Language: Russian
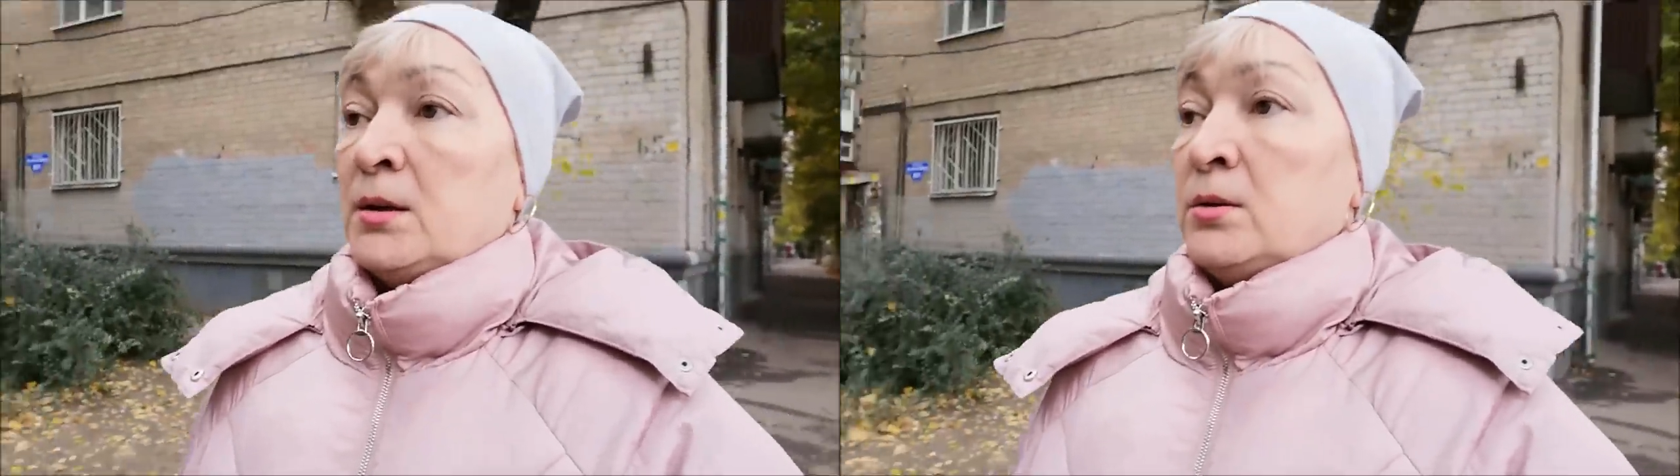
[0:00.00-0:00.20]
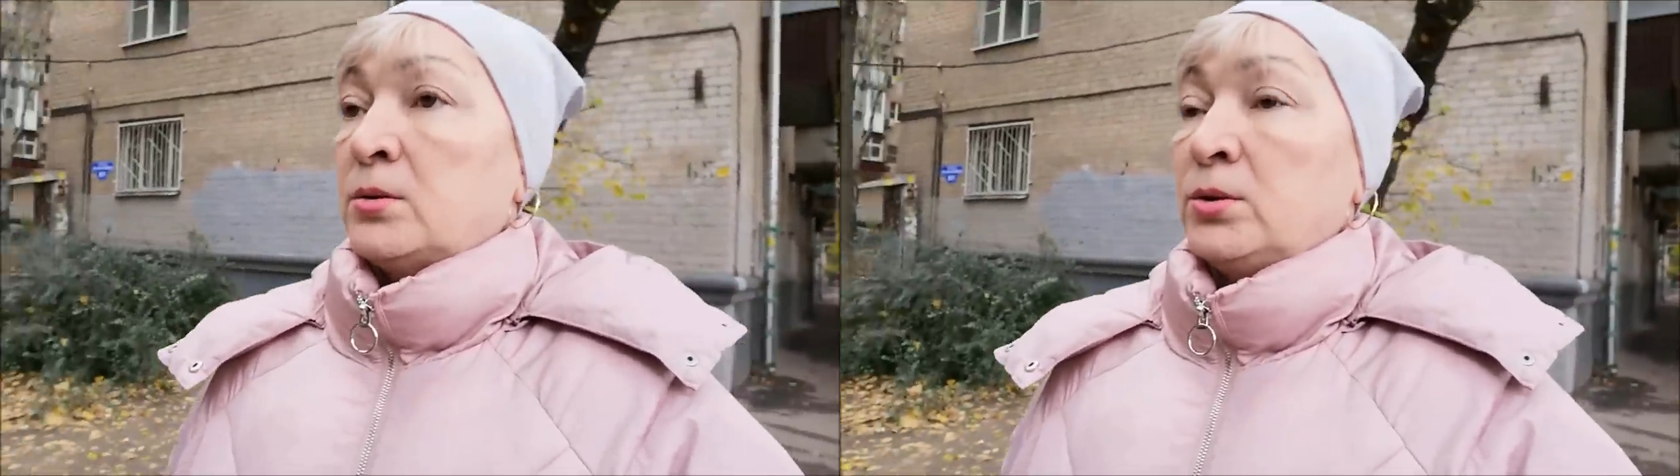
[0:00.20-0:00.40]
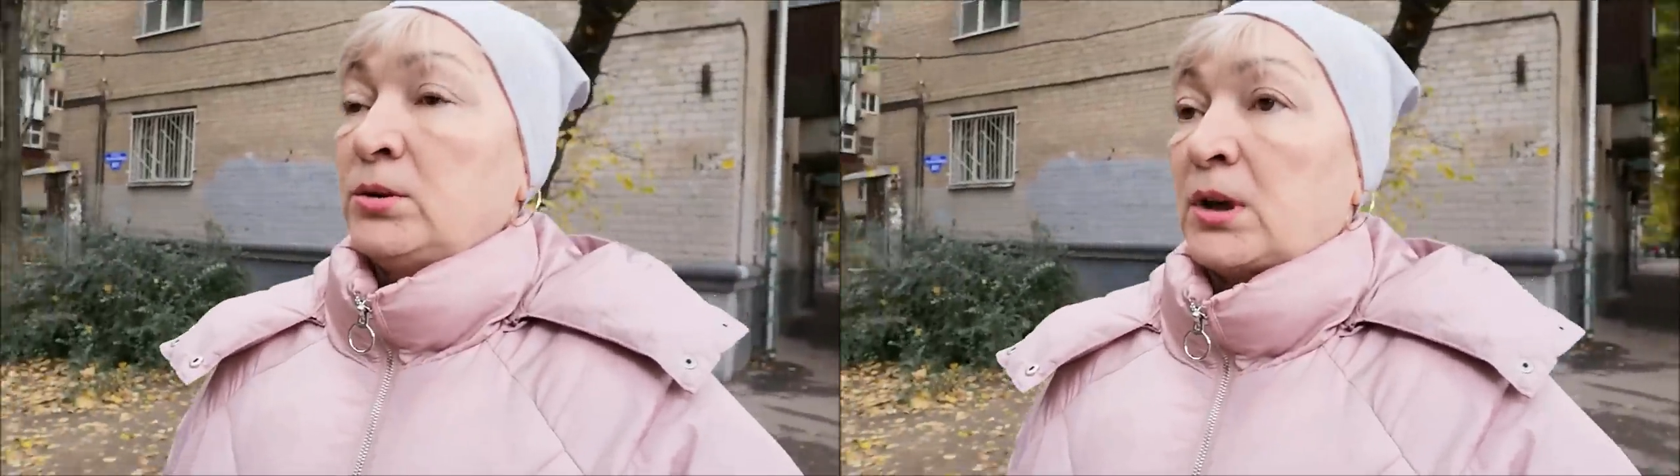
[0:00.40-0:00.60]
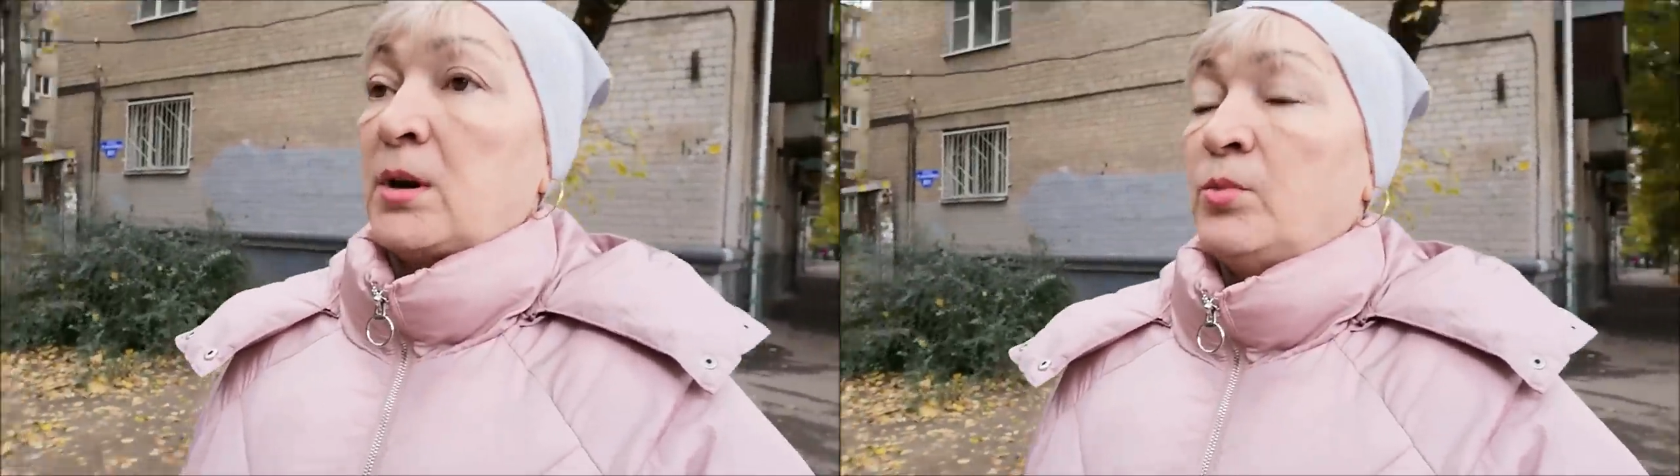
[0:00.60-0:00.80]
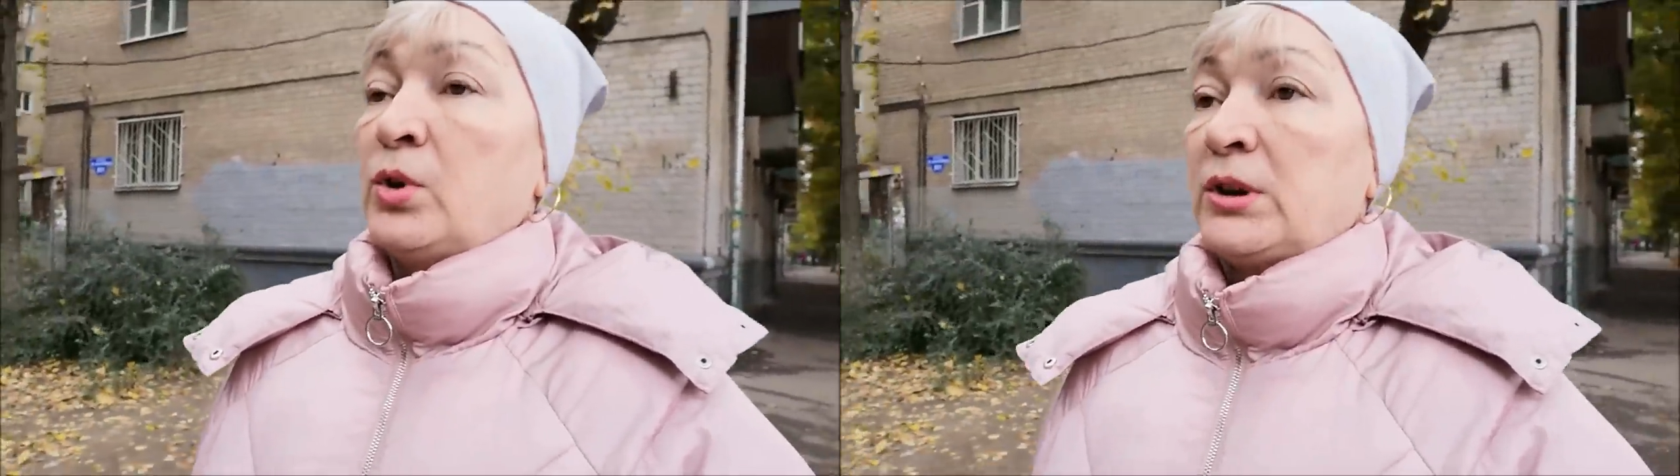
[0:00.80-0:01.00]
Ну, кто-то
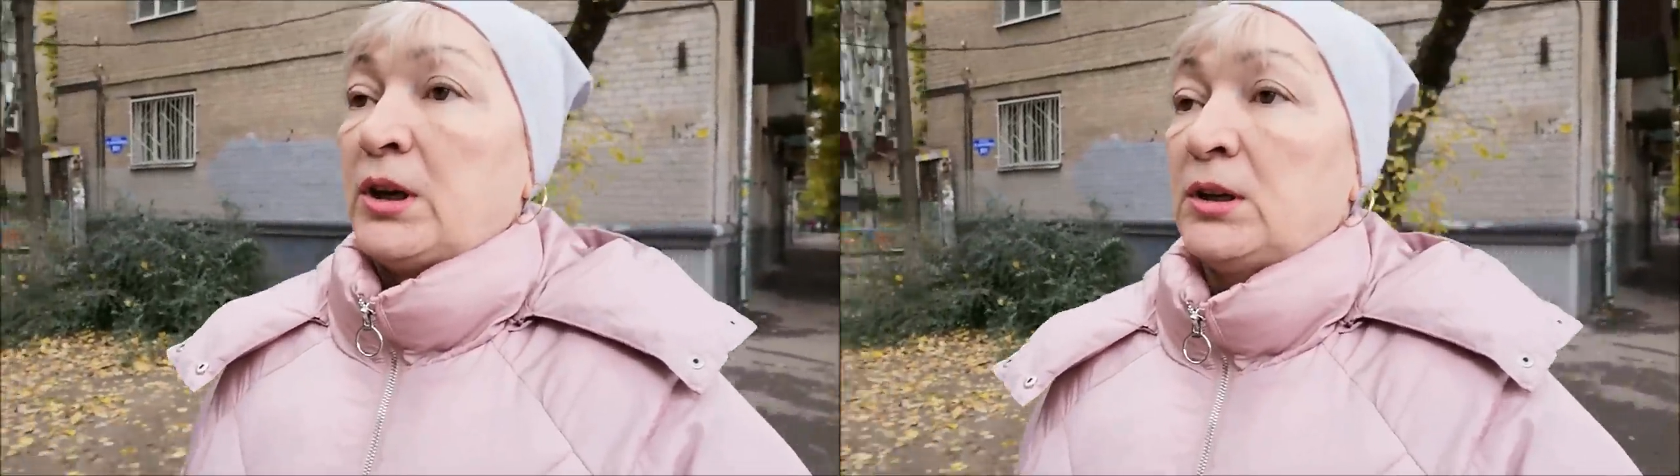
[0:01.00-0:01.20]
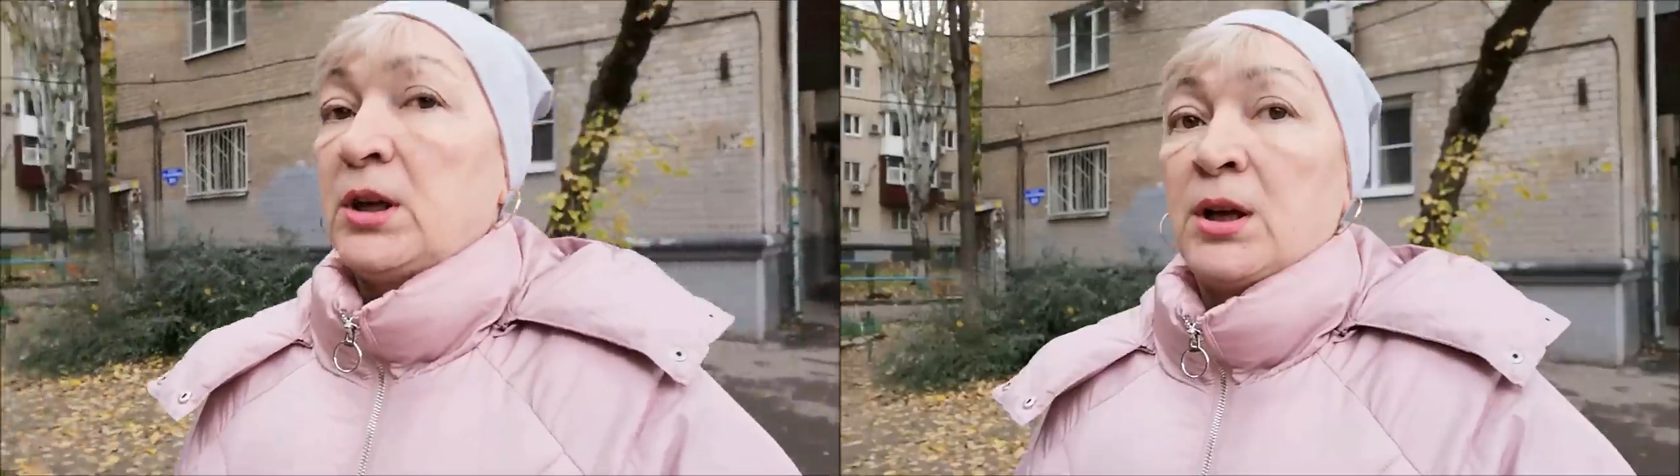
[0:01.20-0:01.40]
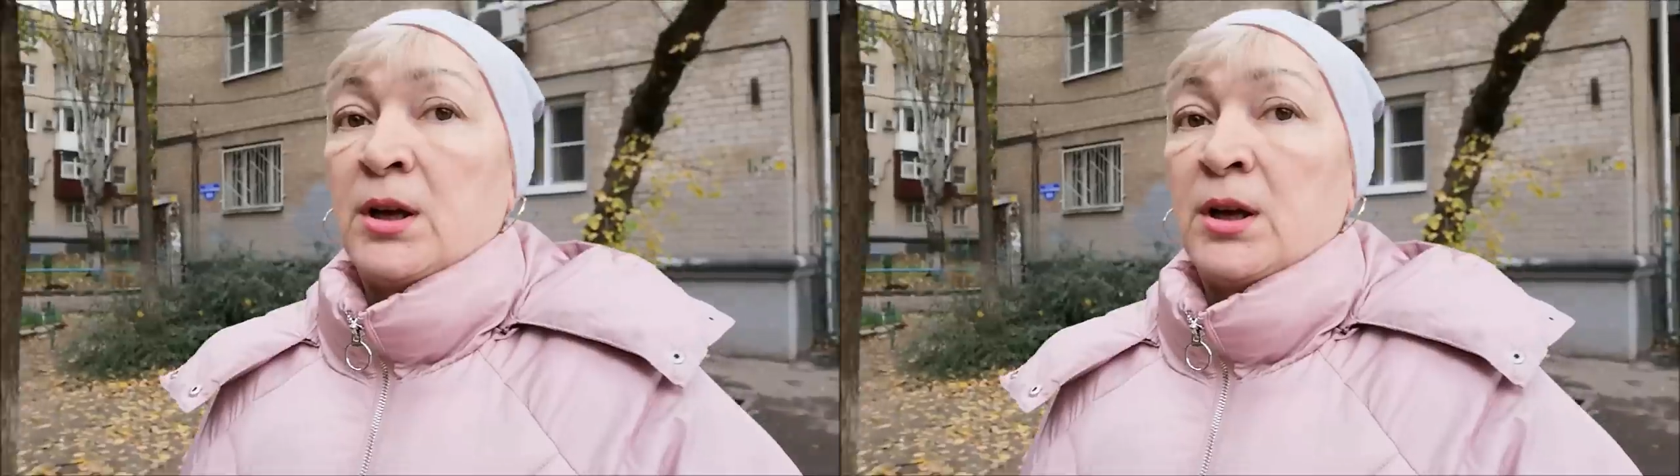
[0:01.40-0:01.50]
работает,